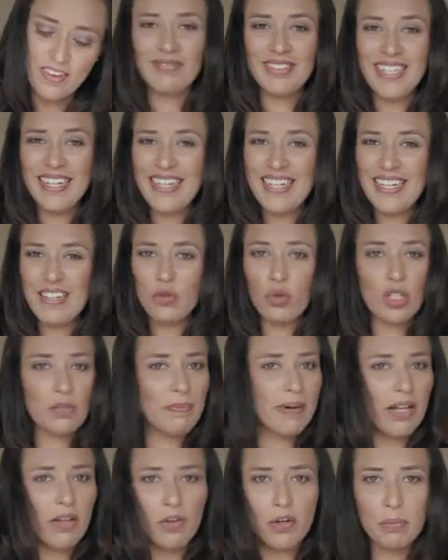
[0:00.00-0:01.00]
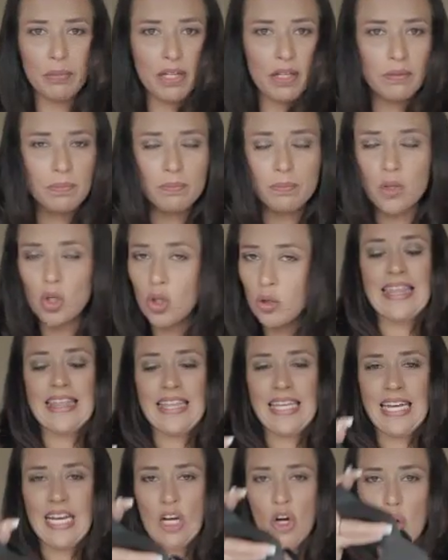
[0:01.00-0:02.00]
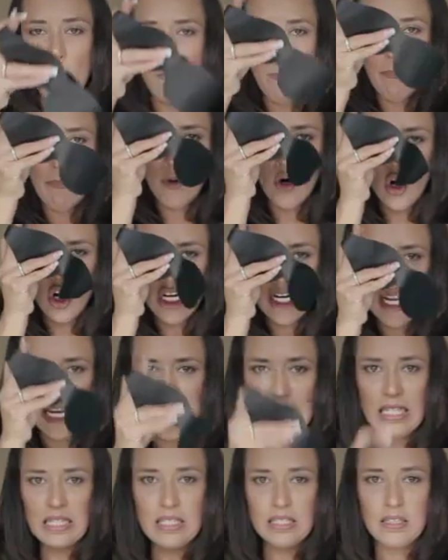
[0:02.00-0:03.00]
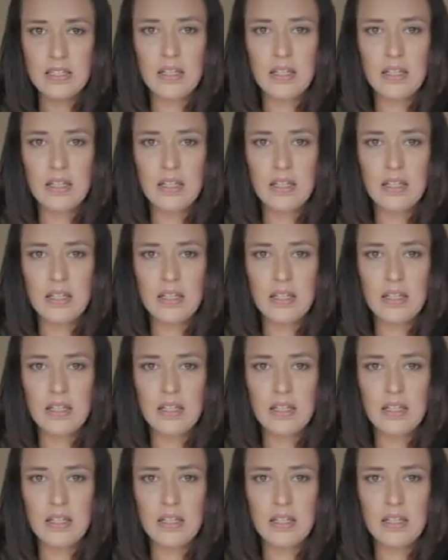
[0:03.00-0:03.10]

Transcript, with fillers: Tara, no es para dormir, no, te lo pones,